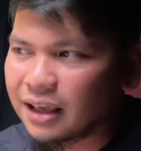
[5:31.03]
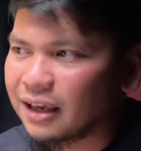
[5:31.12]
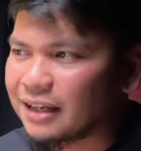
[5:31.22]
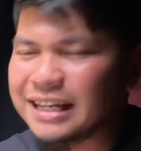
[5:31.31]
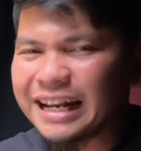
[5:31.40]

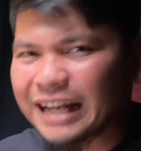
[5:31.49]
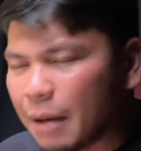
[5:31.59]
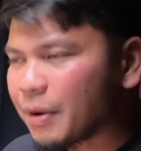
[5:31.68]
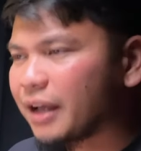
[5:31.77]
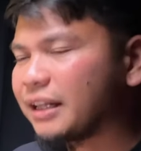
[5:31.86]
Kasi
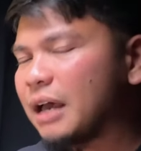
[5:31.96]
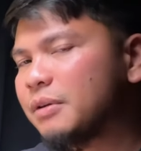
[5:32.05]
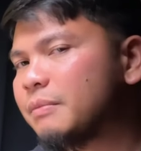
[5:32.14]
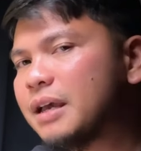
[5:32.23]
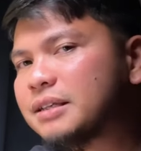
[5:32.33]

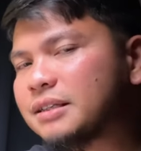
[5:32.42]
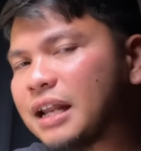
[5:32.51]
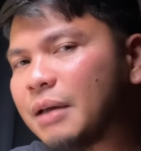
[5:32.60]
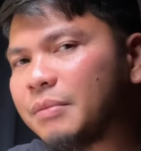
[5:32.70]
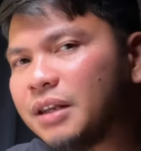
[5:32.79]
napakadaming beses
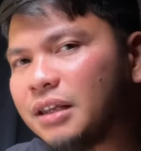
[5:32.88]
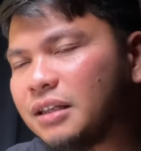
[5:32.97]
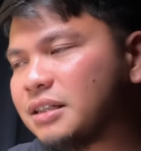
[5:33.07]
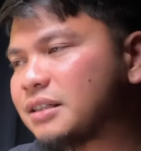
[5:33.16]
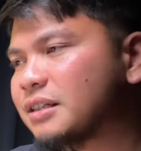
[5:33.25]
sinabi
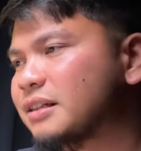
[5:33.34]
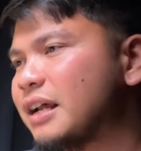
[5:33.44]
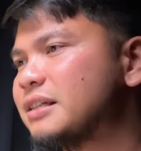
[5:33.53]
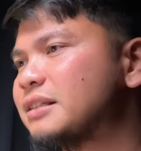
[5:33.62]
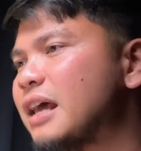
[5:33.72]
ni Jesus
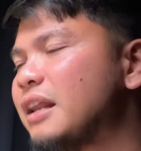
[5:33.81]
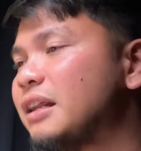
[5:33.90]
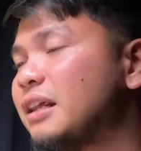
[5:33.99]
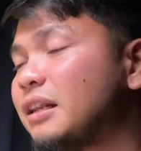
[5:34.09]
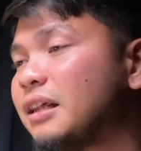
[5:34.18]
Christ, ay
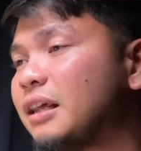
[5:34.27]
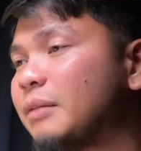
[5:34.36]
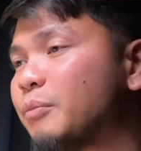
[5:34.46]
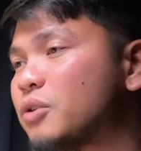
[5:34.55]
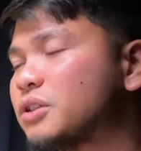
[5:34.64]
ni, ni
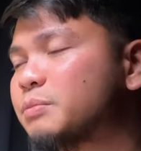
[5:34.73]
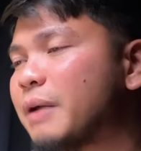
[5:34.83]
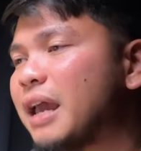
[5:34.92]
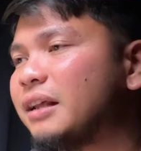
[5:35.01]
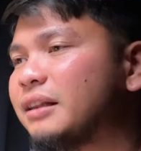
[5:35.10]
Pontius
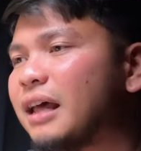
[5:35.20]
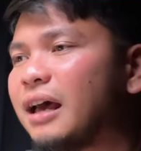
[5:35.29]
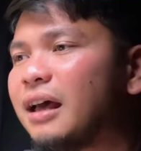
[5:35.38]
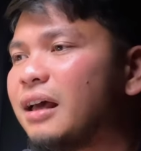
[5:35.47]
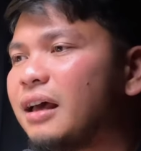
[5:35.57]
Pilate na